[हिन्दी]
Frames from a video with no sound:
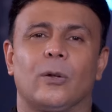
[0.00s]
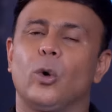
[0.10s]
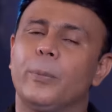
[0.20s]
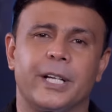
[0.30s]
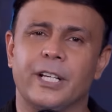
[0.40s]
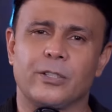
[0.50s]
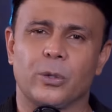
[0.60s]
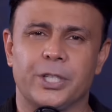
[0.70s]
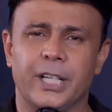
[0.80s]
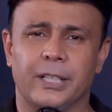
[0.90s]
कोई भी डिजिट
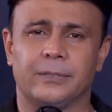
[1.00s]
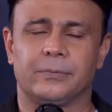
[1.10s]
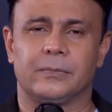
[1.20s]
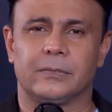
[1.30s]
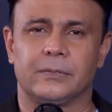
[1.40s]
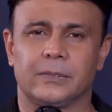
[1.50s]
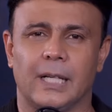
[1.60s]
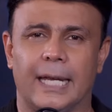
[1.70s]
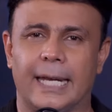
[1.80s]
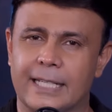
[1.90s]
सोचिए
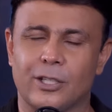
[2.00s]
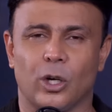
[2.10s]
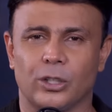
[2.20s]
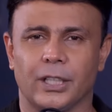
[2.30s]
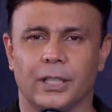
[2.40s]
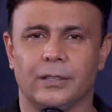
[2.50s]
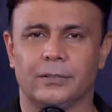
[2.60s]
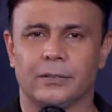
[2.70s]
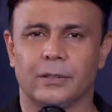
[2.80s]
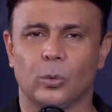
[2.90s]
एक से नौ तक
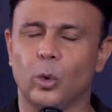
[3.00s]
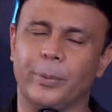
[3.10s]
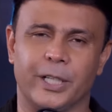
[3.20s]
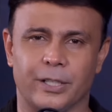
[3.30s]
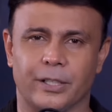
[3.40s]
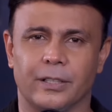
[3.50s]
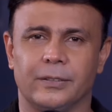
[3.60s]
कोई भी डिजिट